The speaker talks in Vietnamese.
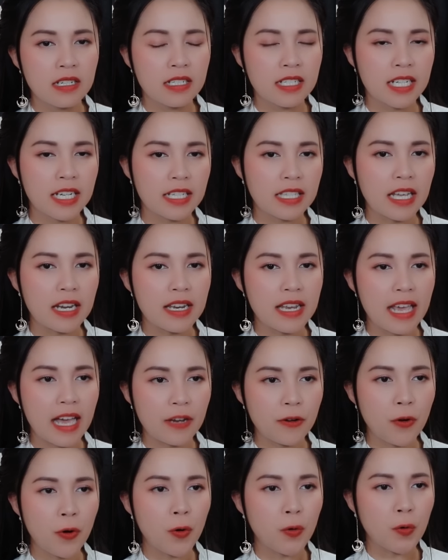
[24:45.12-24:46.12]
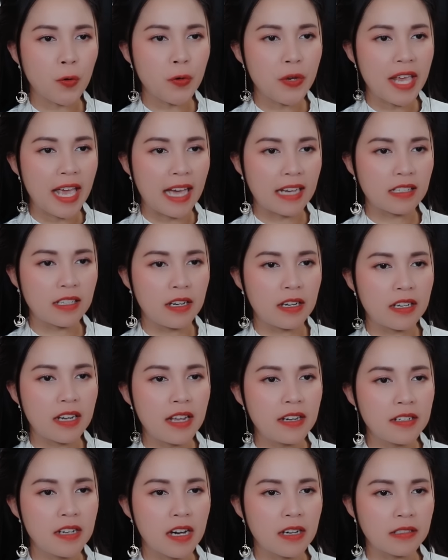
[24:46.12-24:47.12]
Khi tên gia nô của Nhã Tịnh
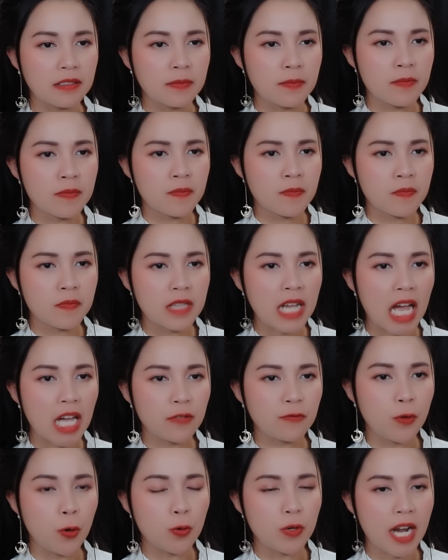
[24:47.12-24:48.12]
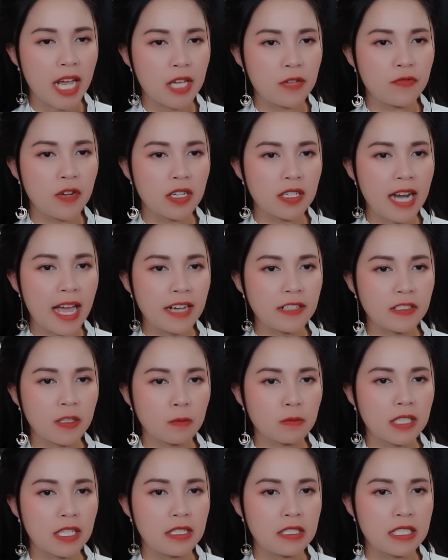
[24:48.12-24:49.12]
đến gần, thai phụ này vẫn đang
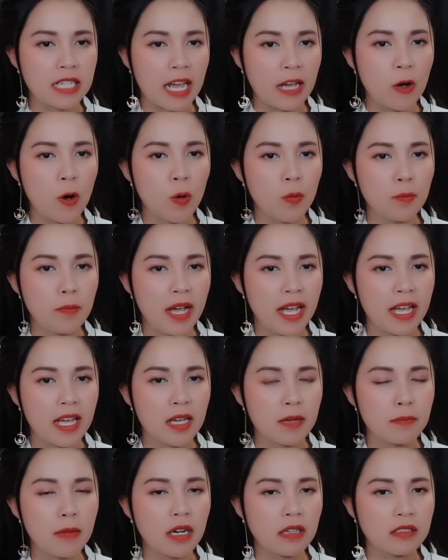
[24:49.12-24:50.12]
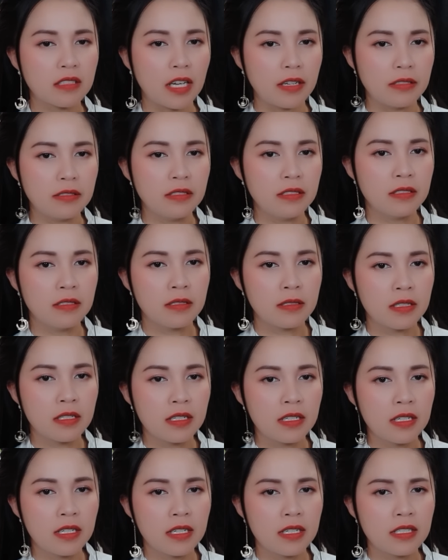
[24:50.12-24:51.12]
trong tình trạng hôn mê, bất tỉnh.
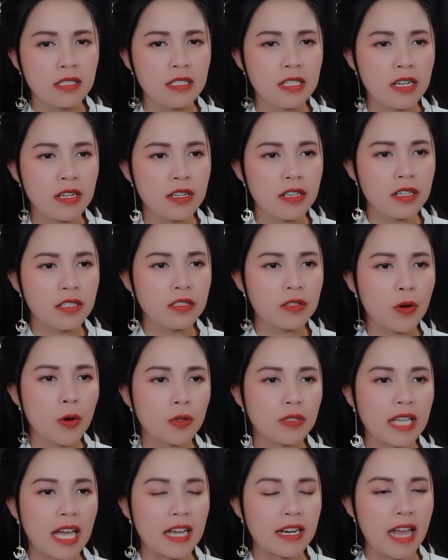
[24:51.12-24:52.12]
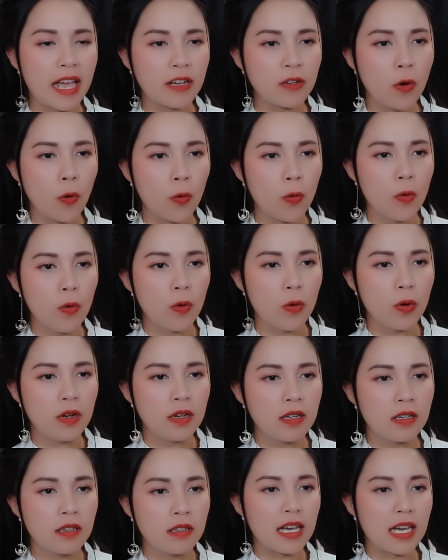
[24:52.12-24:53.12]
Nhìn như cô ta đang ngủ.
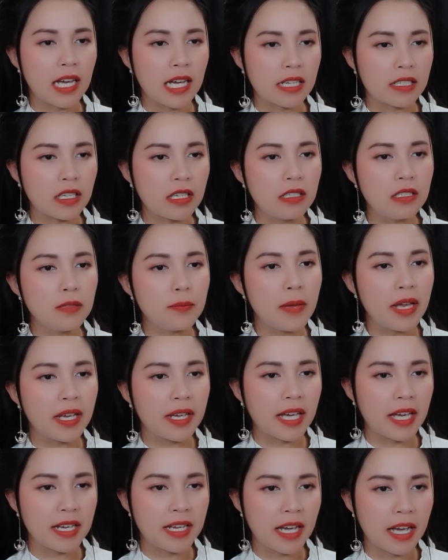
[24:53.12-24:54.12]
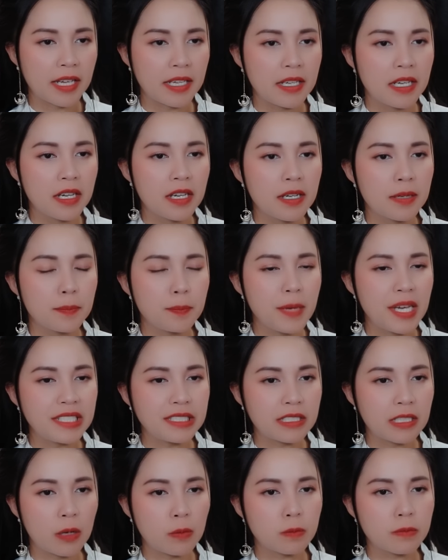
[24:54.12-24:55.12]
À Tứ bề cái khay,
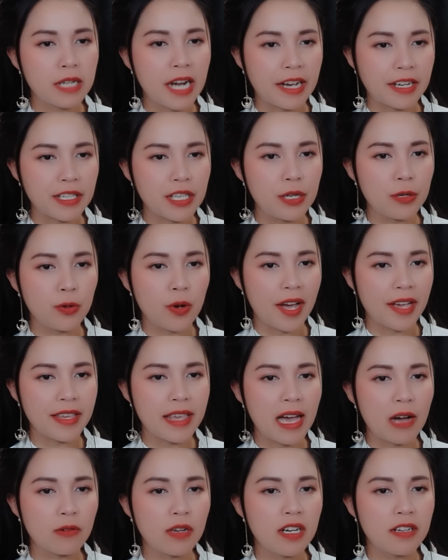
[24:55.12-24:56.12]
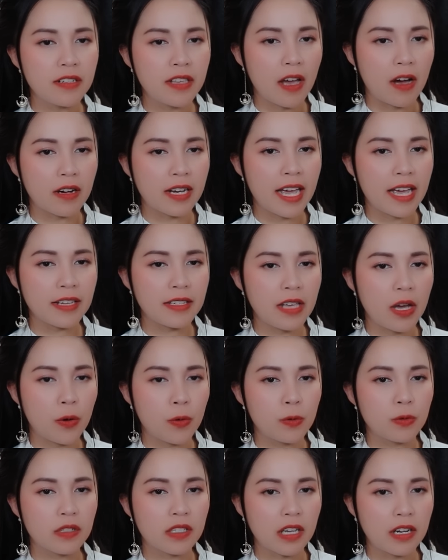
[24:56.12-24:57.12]
bên trong đặt nhiều loại dao lớn nhỏ khác
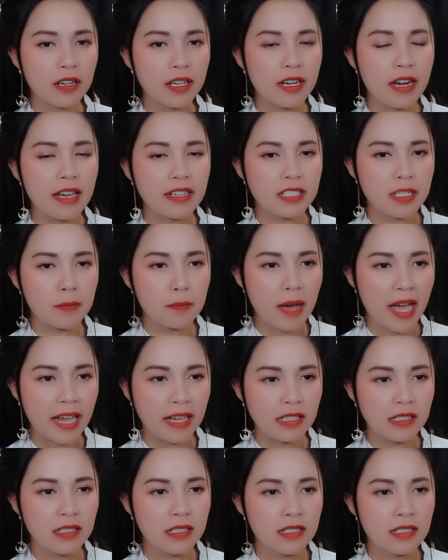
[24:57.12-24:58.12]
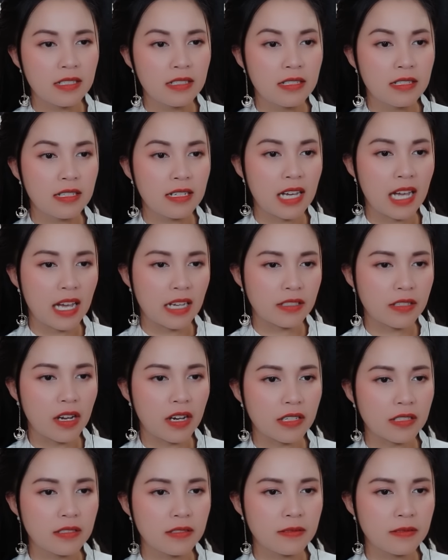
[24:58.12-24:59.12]
nhau tới để trên bàn. Hắn nói,